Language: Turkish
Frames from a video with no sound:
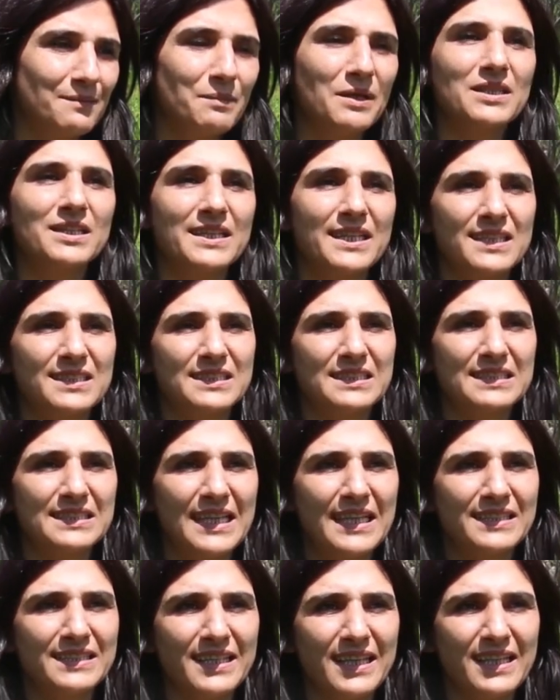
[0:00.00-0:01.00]

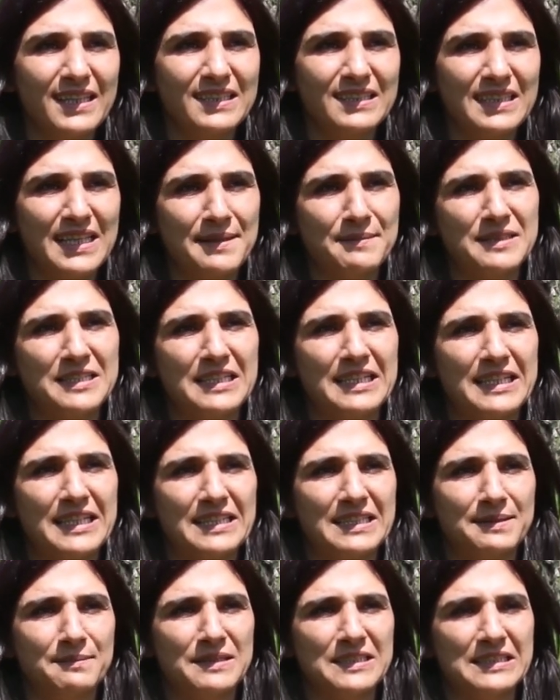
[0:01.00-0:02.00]
Balıkesir'den de
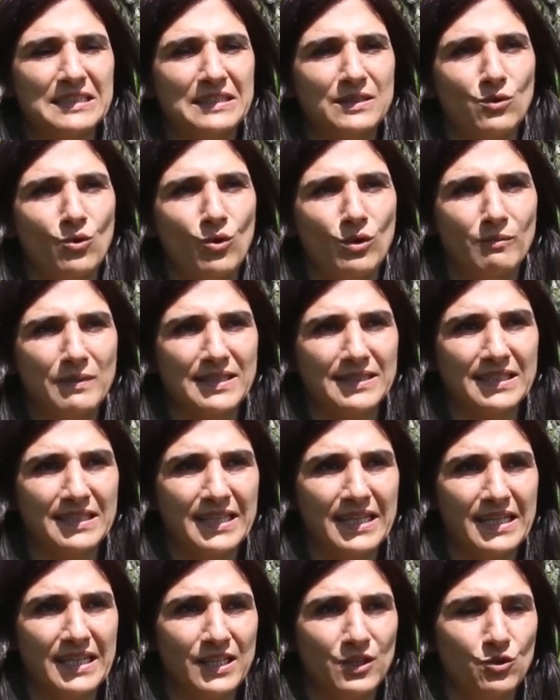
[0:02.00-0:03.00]
temsiliyetimizin olması
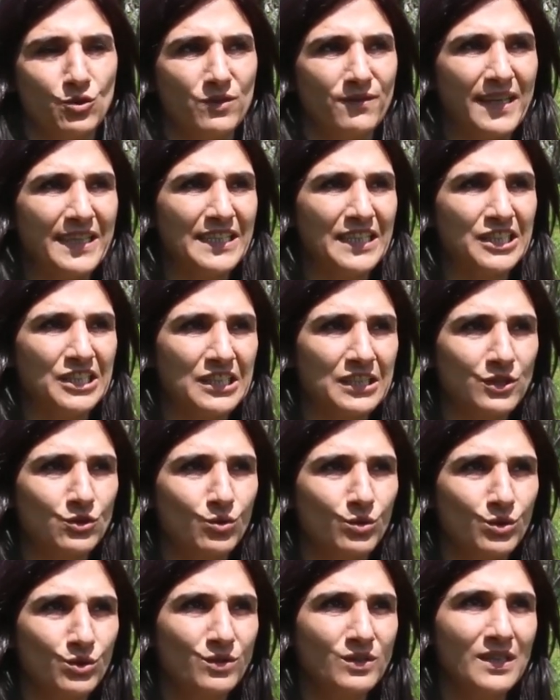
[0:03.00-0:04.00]
gerekiyor ve Yeşil
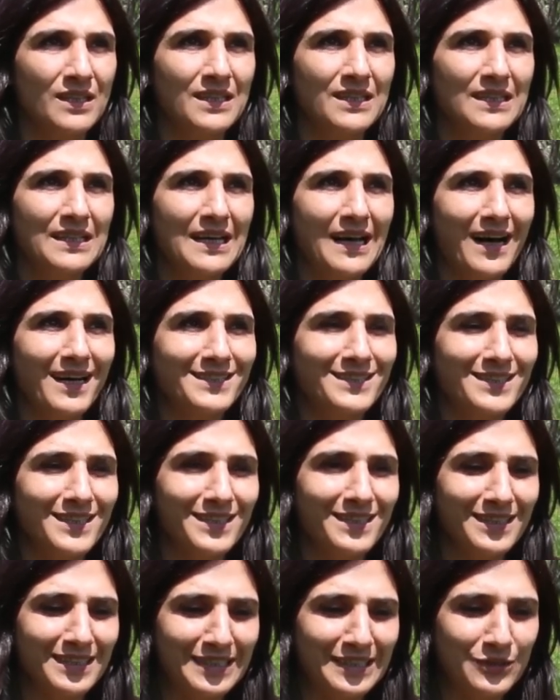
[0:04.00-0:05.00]
Sol'un
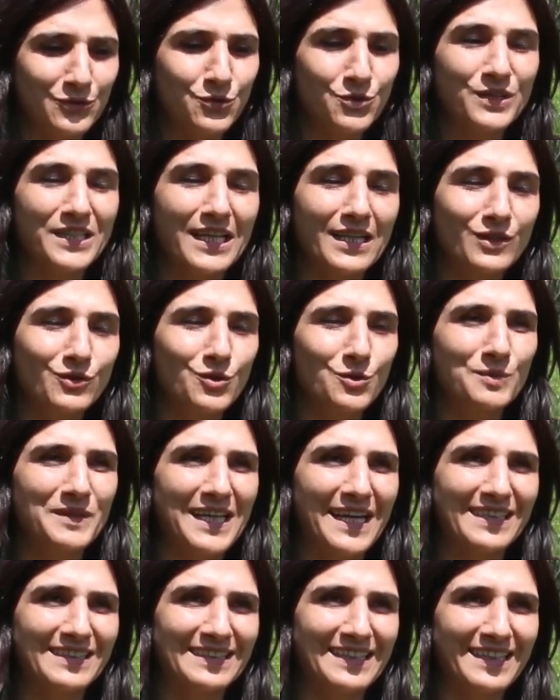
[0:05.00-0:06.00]
aslında e, Türkiye'nin tüm
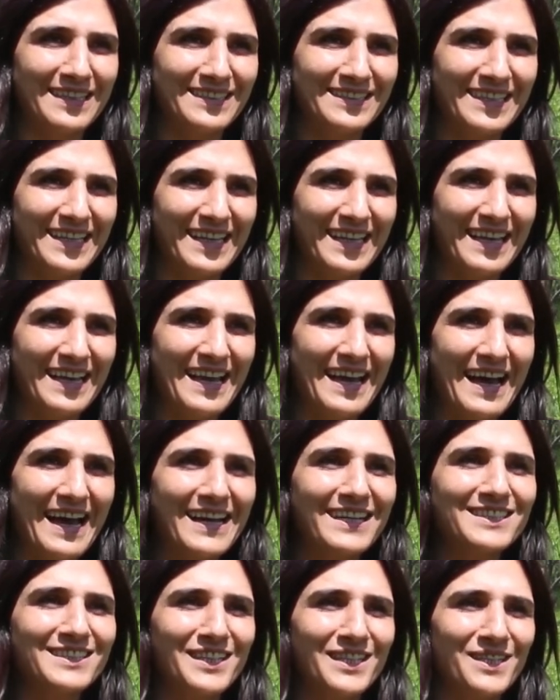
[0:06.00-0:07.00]
kentlerinde
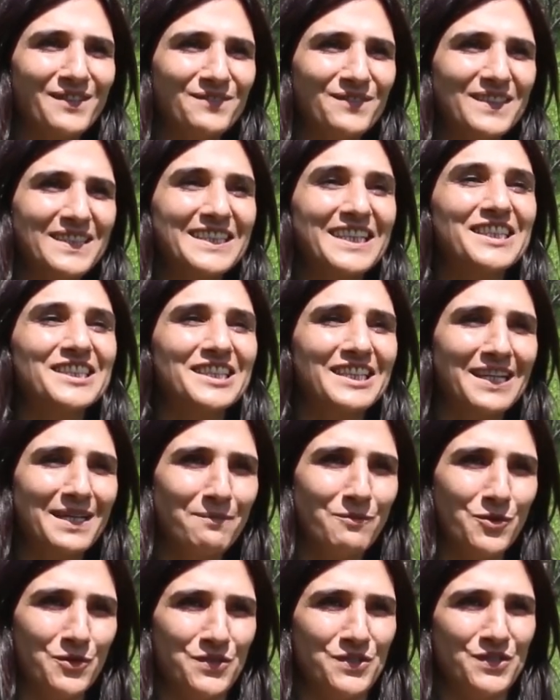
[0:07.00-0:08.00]
her tarafı
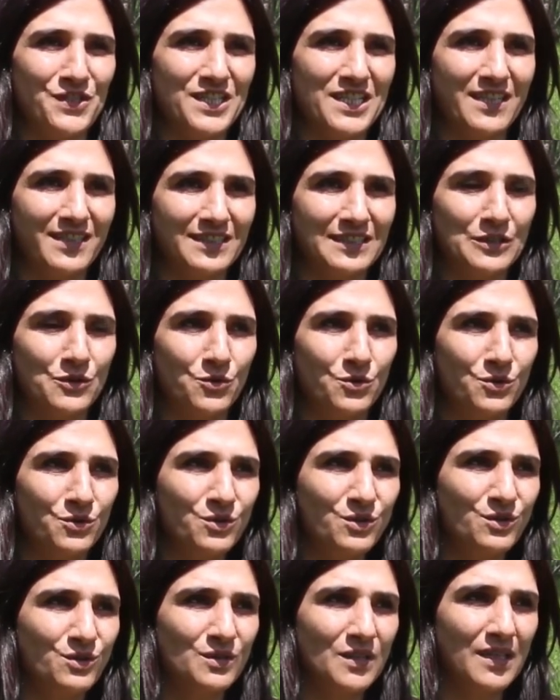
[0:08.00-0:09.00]
yeşile boyayacağız
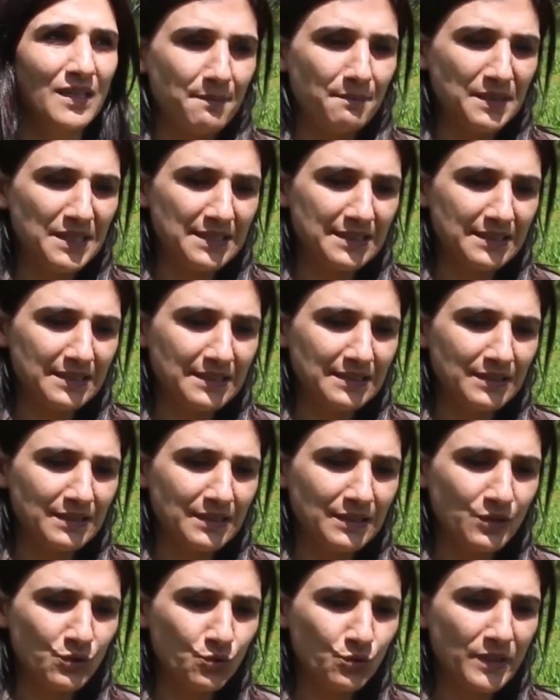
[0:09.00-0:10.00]
diyoruz. Biz
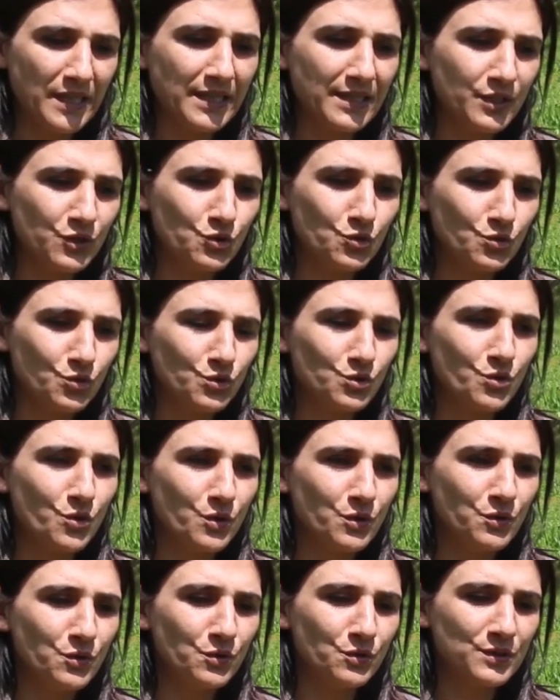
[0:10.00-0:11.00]
e, sürekli şunu
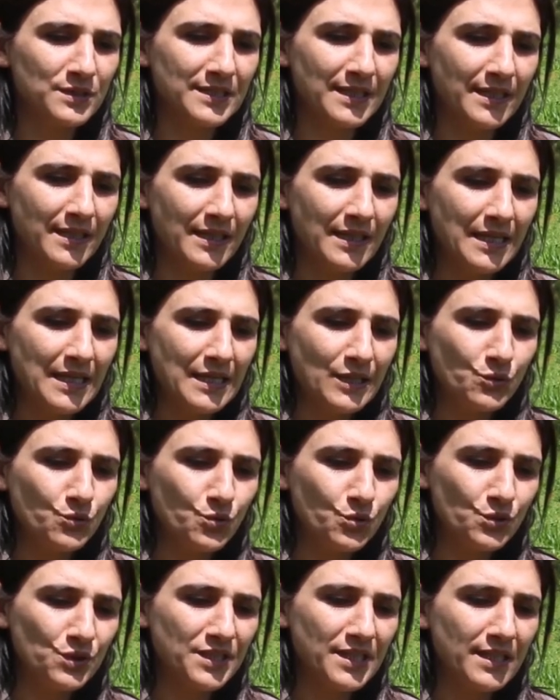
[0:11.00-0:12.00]
söylüyoruz ya
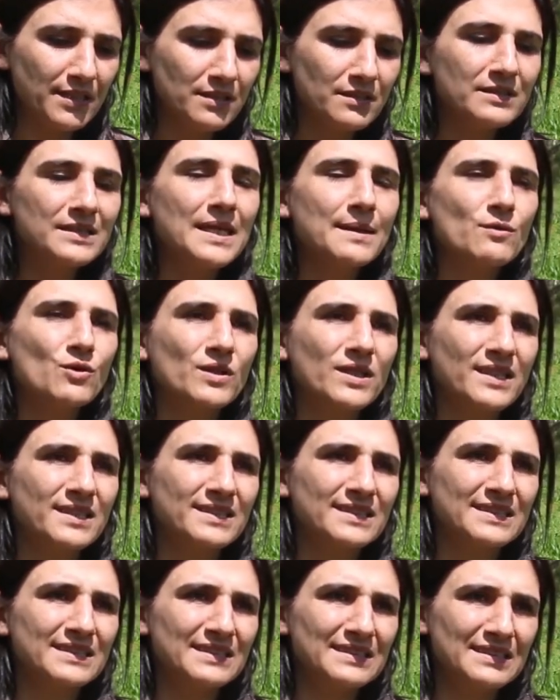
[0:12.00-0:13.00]
Türkiye'nin
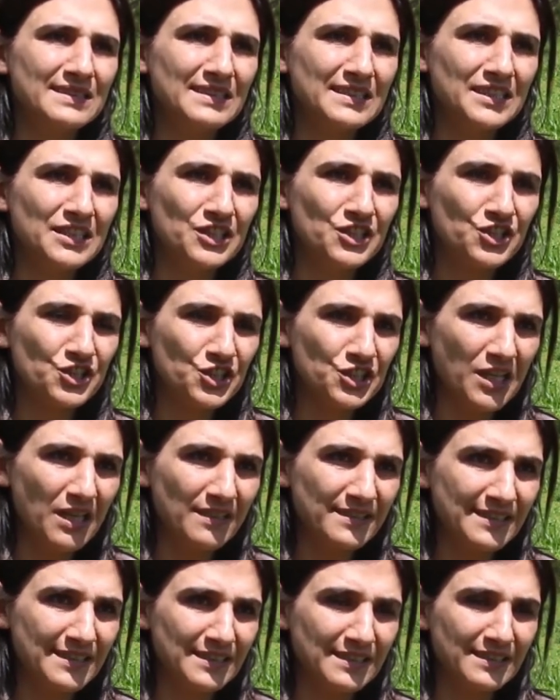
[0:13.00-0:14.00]
demokrasinin
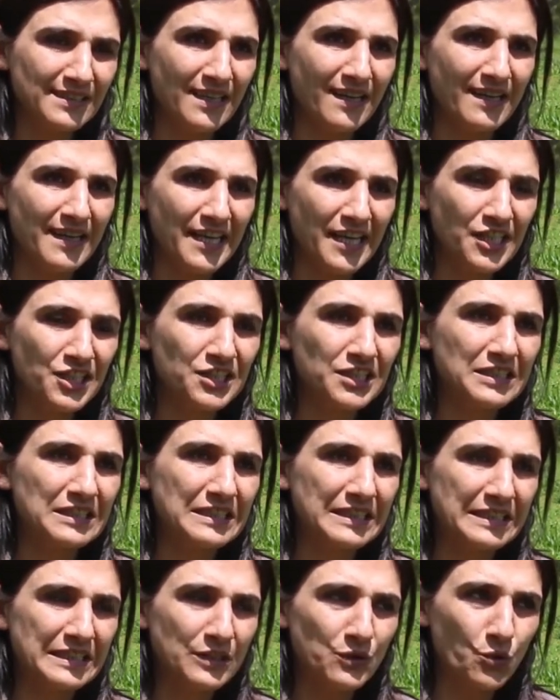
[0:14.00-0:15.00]
inşasında,
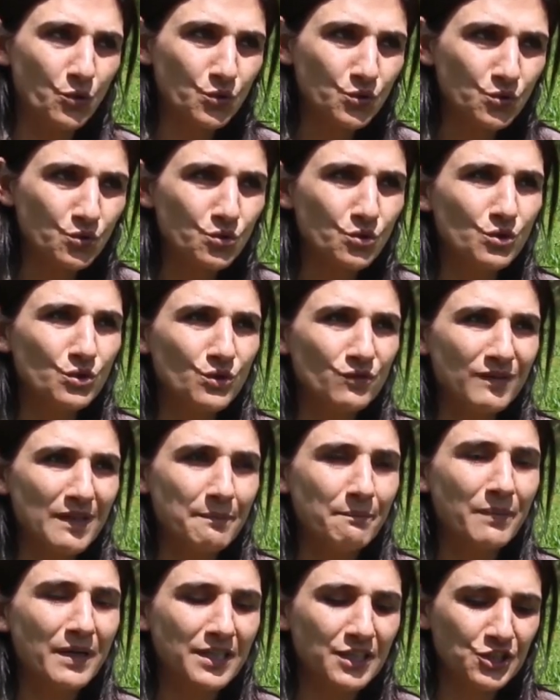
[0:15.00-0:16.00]
eşitliği, özgürlüğü
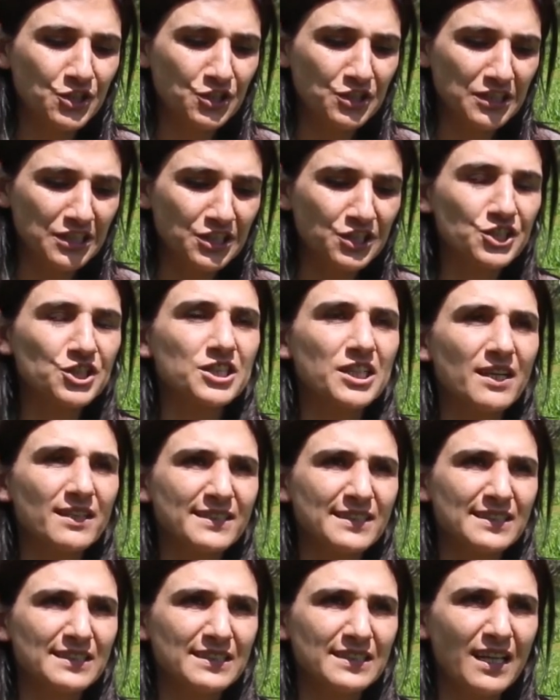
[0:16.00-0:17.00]
ve barışın
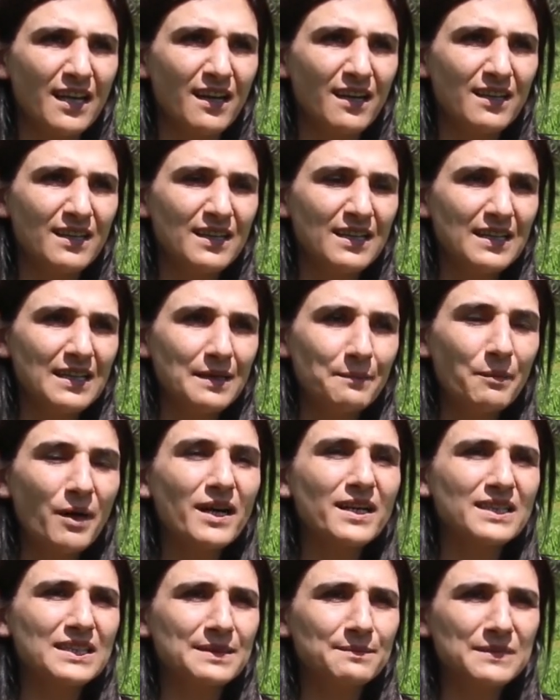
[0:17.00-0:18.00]
inşasında
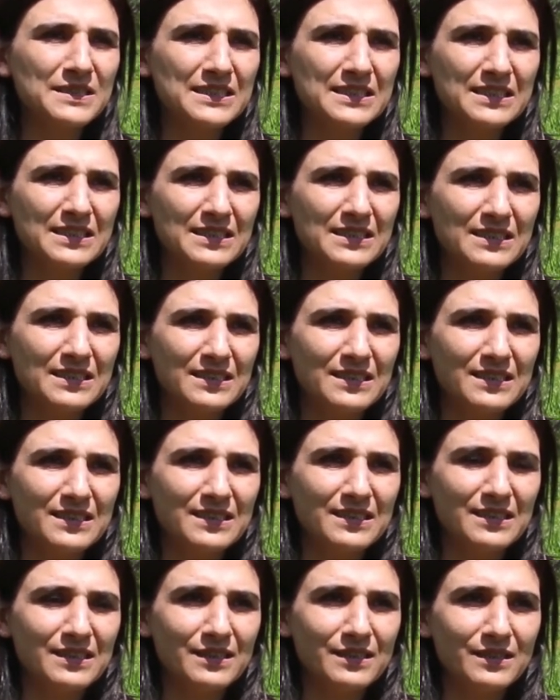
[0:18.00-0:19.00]
partimizin
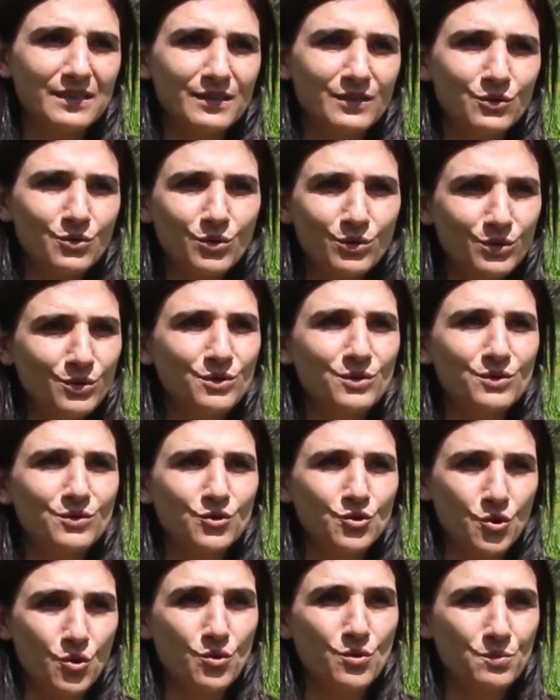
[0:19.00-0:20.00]
rolü
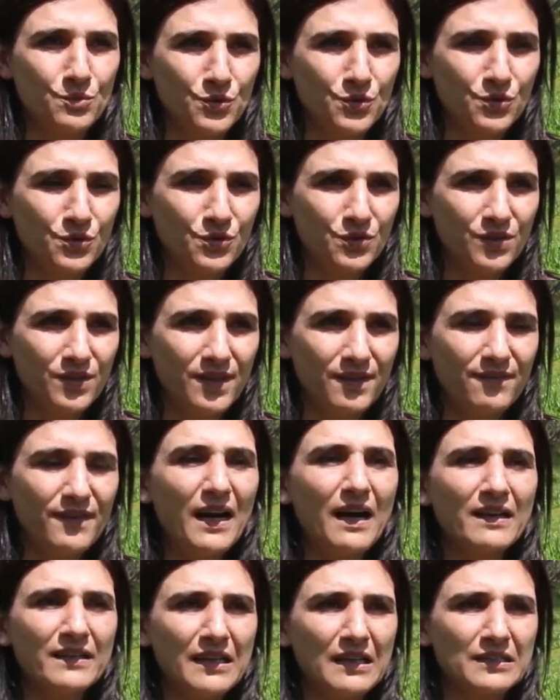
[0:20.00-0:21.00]
çok büyük
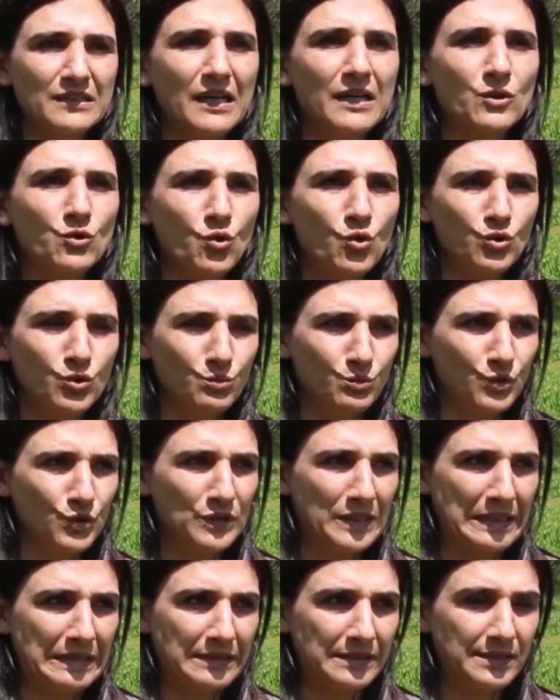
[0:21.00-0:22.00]
ve anahtar
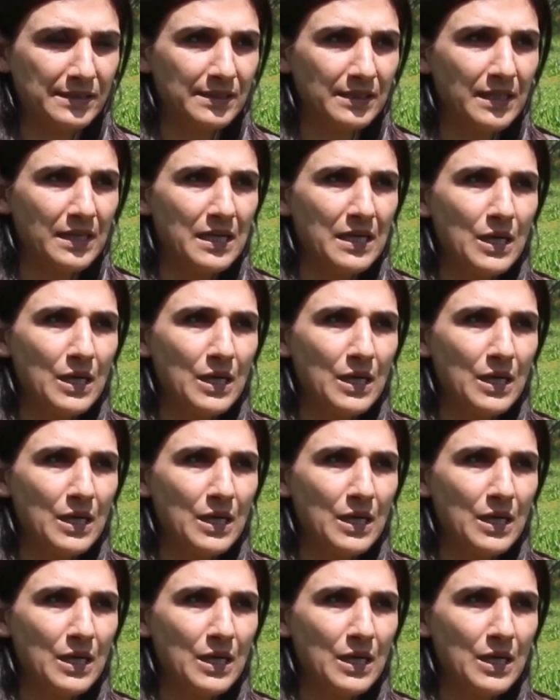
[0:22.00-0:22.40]
konumundayız.